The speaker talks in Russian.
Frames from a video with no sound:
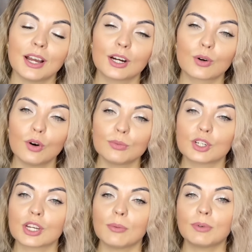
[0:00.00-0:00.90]

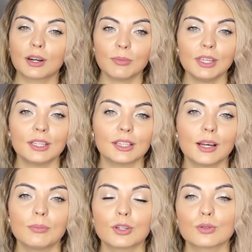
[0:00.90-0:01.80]
огромнейшая пирамида,
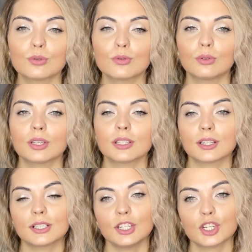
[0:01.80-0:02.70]
там присутствуют у нас и
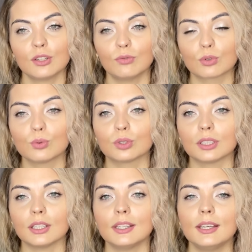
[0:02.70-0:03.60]
различные
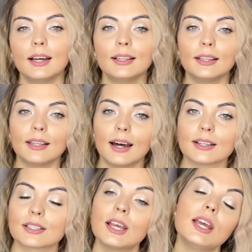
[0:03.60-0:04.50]
фрукты, и
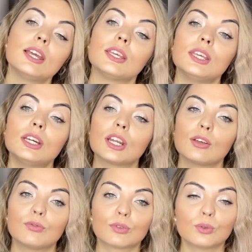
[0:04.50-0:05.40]
ананас, и
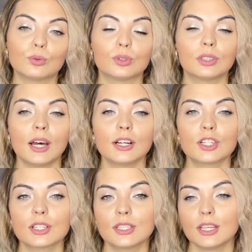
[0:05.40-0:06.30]
грейпфрут,
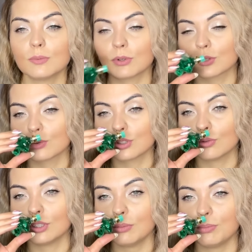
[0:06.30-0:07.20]
также здесь
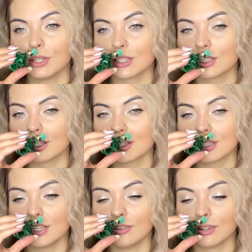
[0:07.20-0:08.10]
присутствует и персик, и
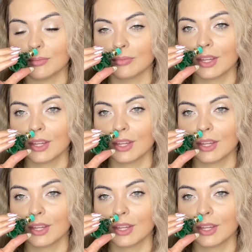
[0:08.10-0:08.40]
слива,